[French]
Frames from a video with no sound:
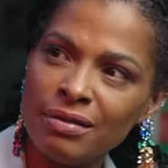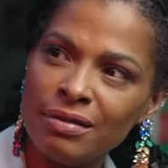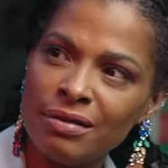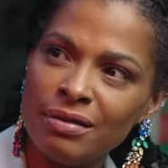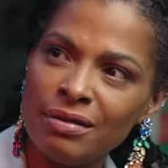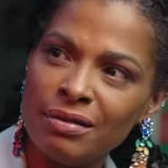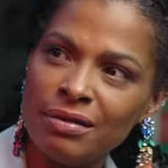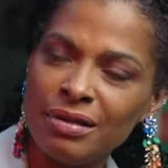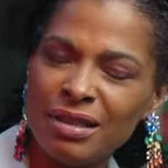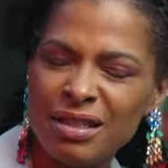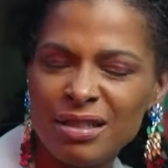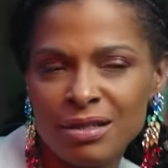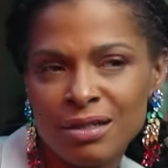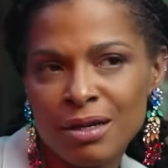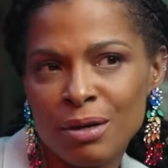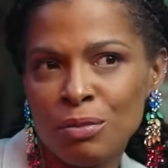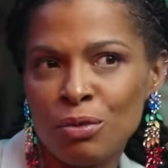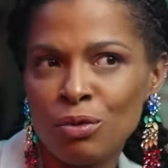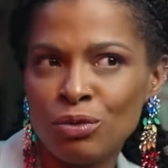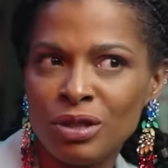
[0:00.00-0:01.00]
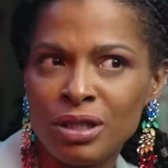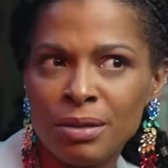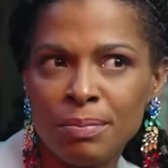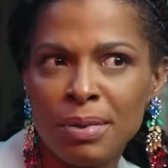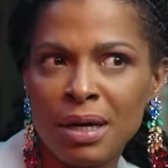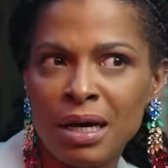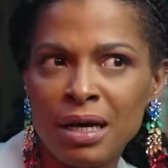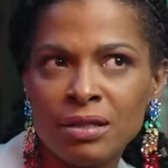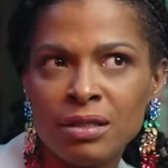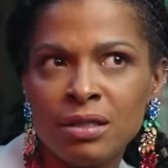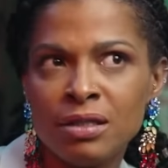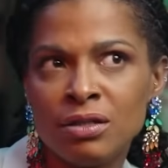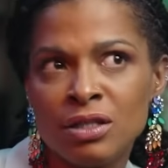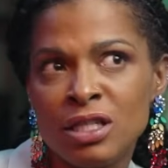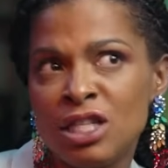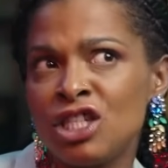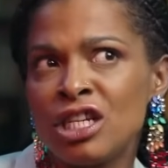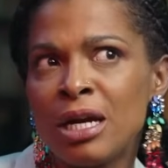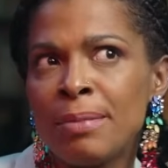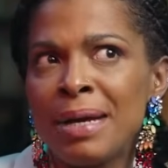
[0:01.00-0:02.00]
Ok. Et ça, bon, c'est pas,
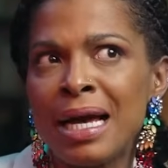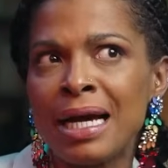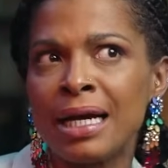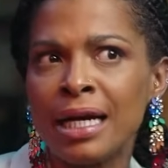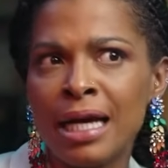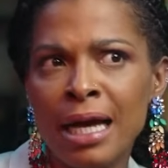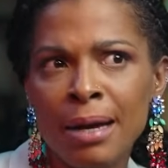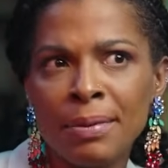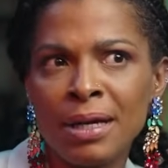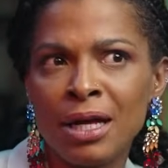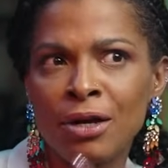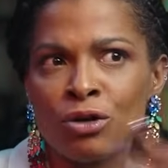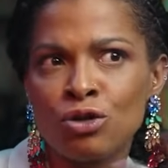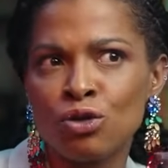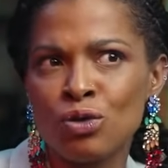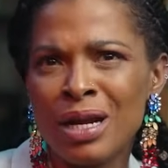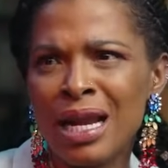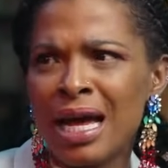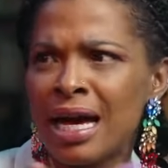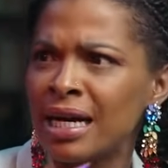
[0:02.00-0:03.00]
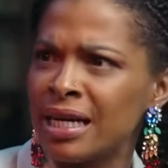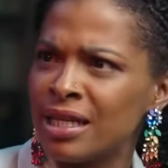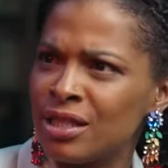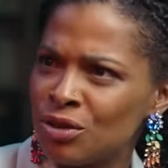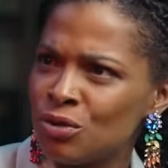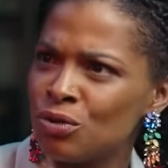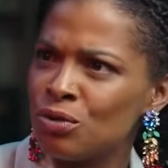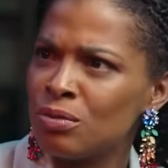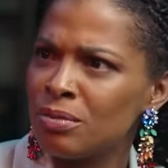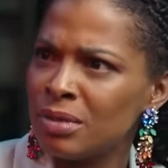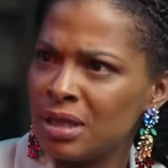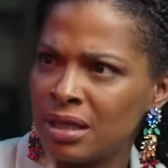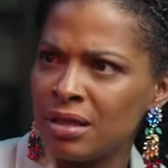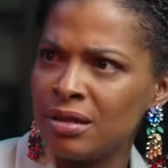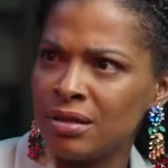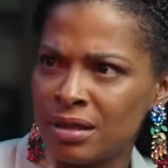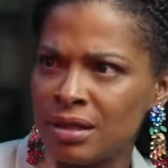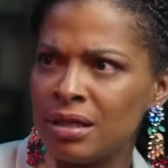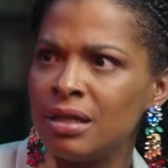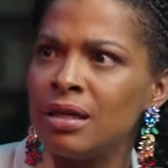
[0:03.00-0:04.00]
c'est jamais agréable, quelle que soit la raison, mais
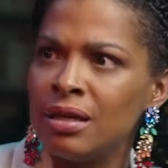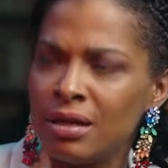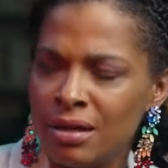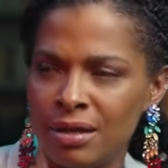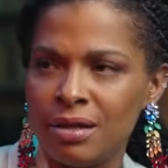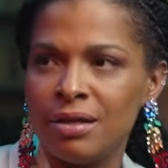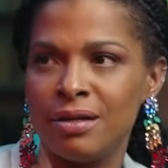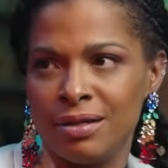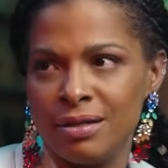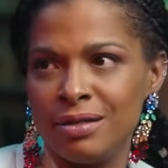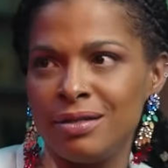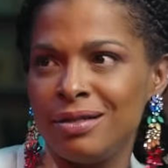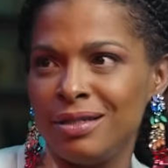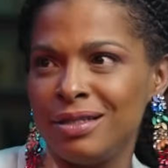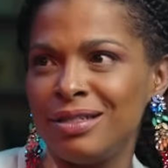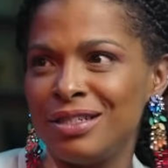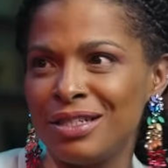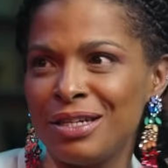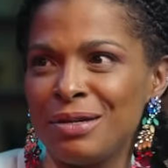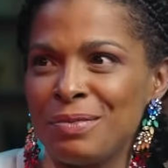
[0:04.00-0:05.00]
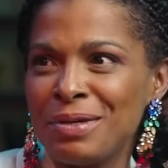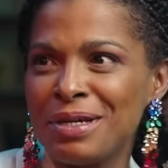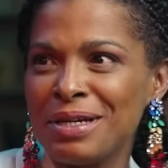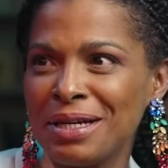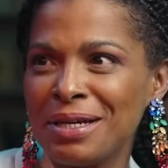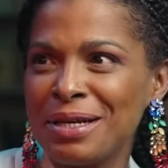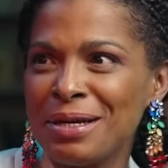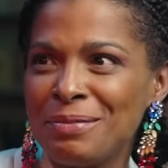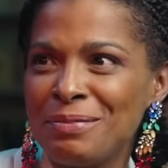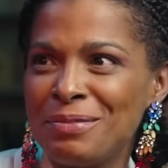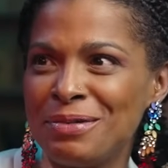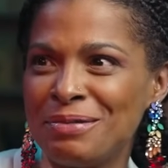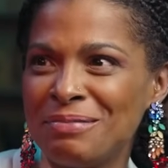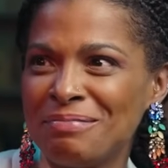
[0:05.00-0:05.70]
hmm. euh, c'est jamais agréable.